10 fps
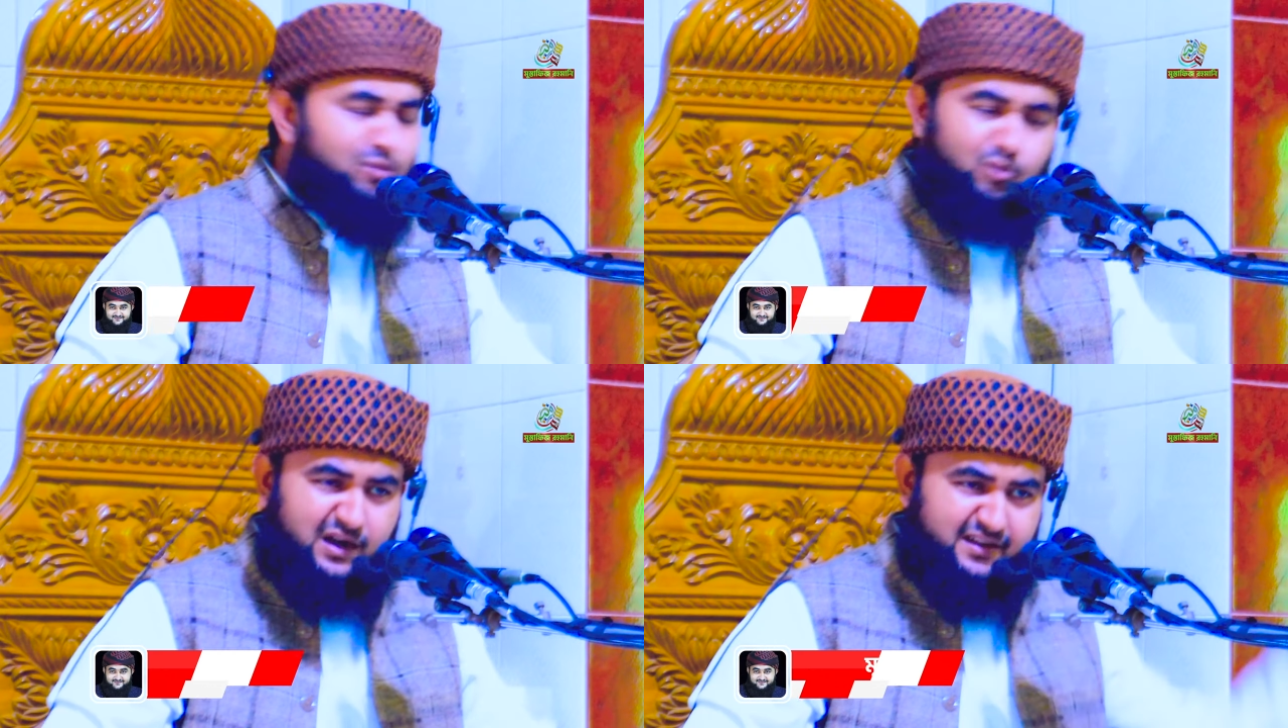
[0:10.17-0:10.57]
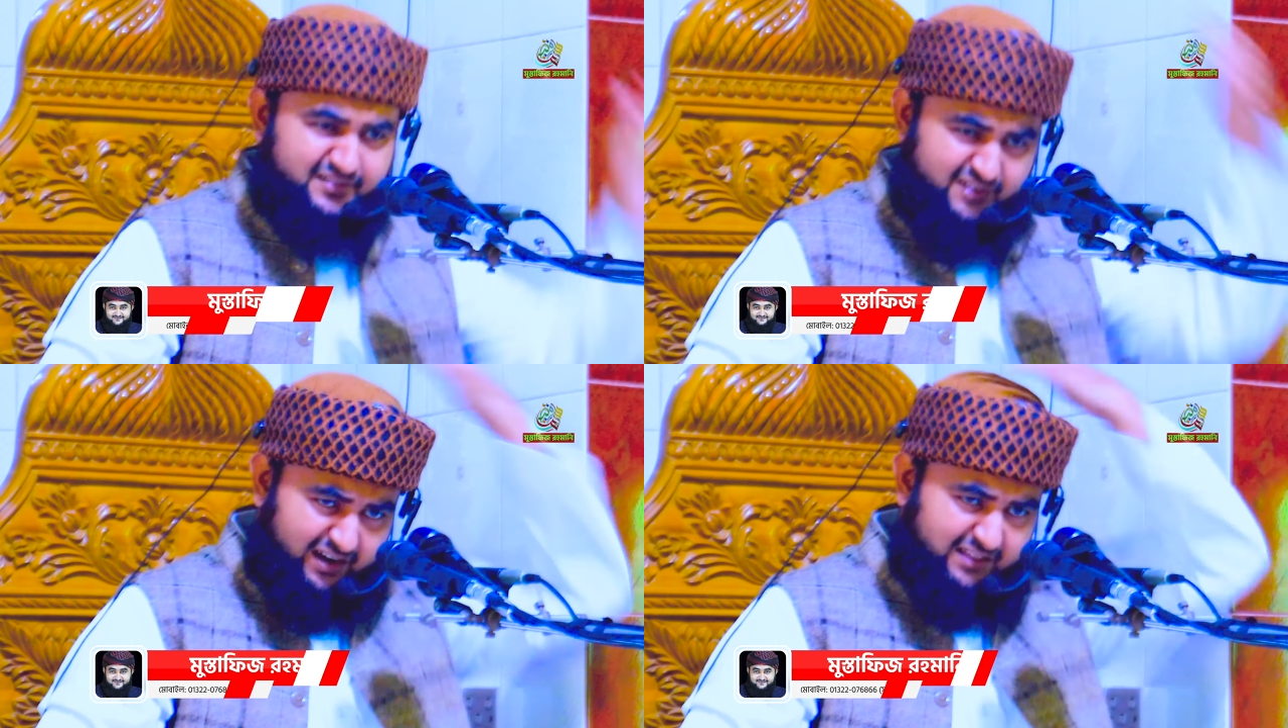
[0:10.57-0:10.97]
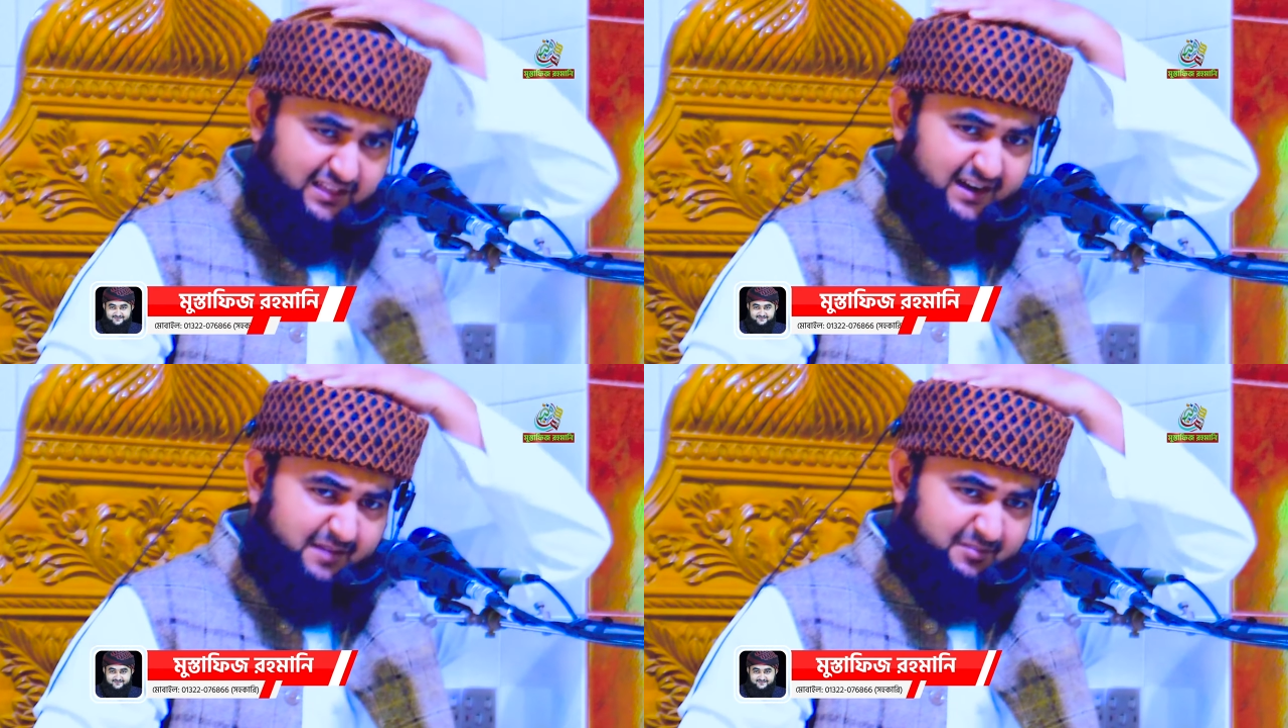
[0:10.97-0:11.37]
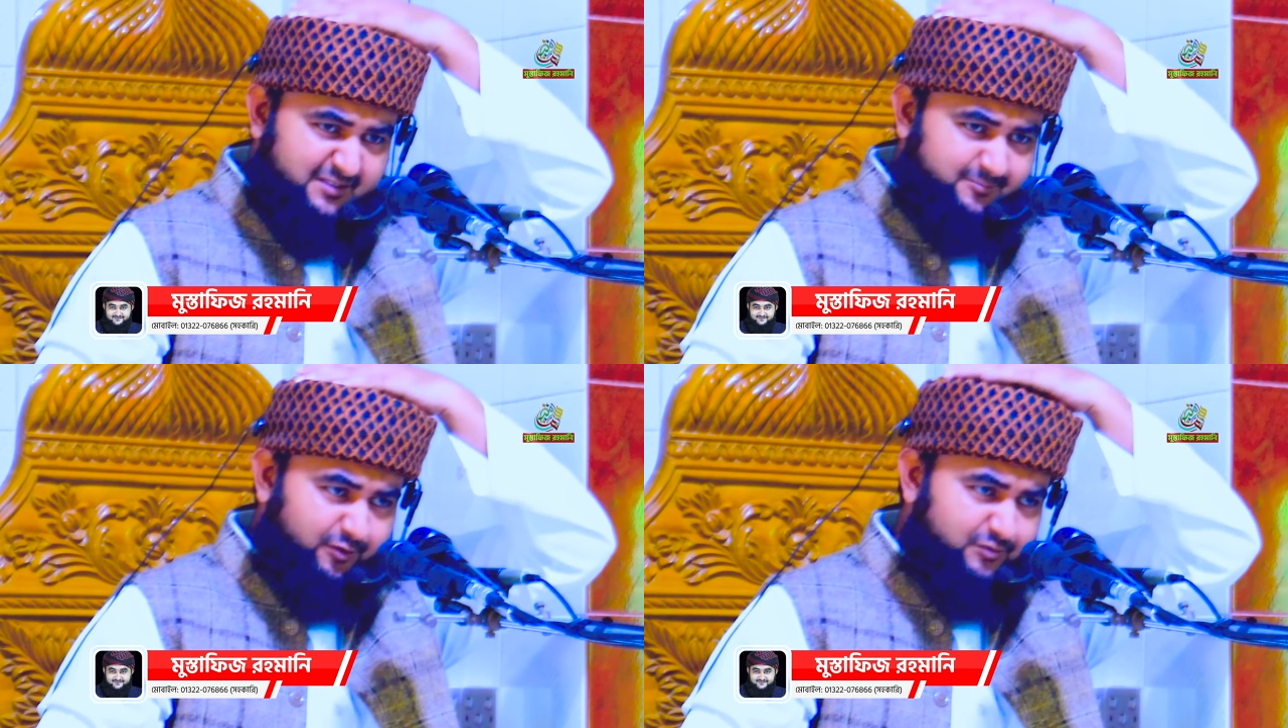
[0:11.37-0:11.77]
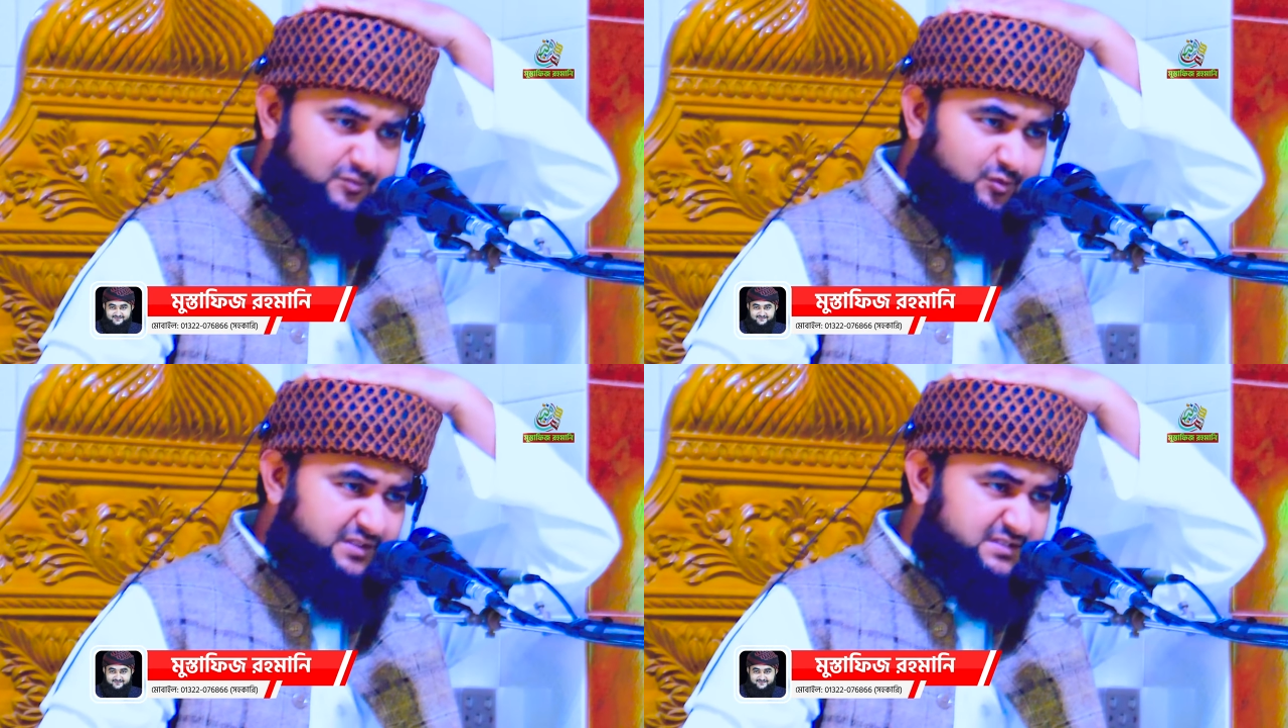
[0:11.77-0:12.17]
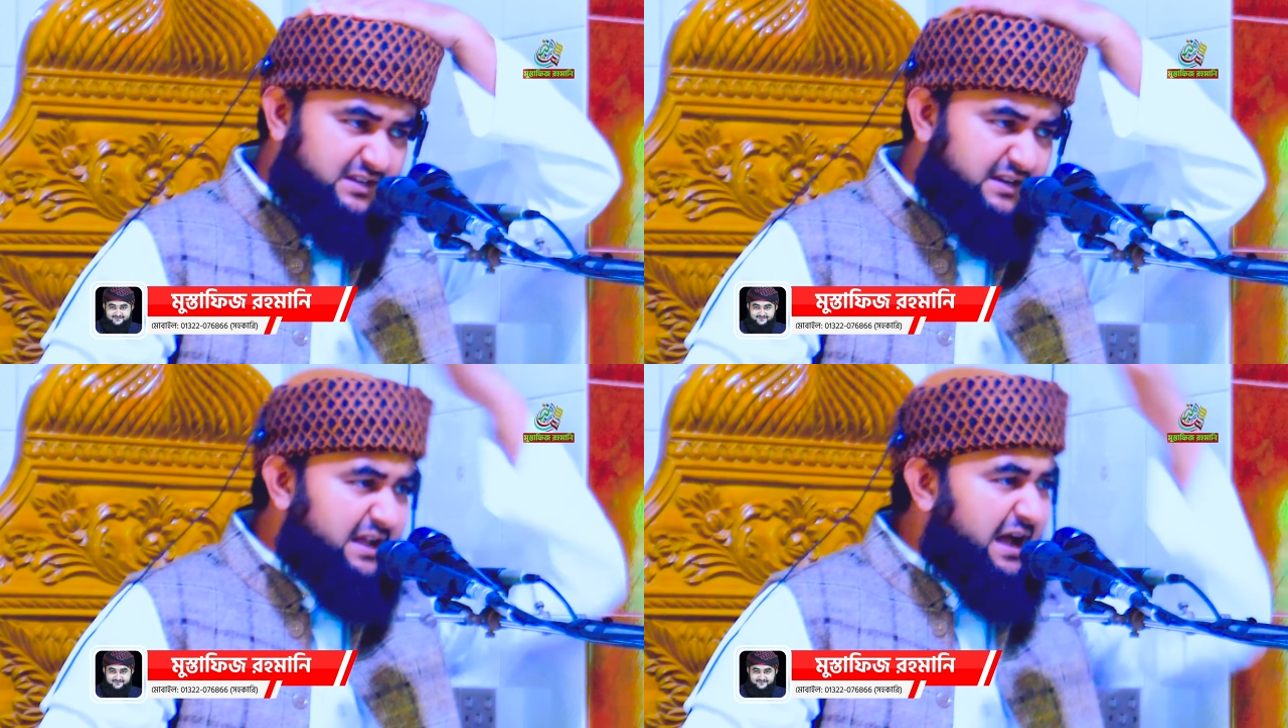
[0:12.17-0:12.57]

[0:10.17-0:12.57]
কোরআনে যে আল্লাহ তালা নামাজ ফরজ করেছেন